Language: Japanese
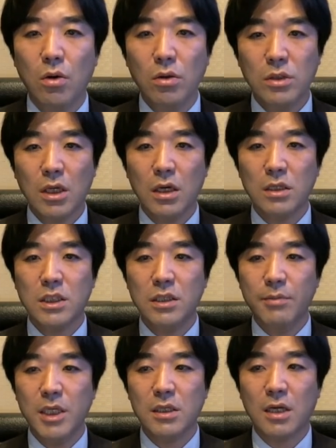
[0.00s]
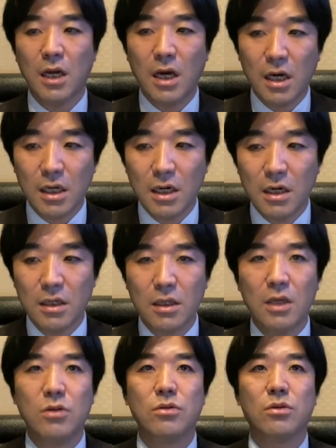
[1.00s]
大阪市民から挙げられ
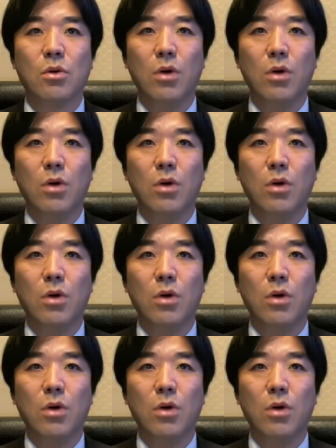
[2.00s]
ている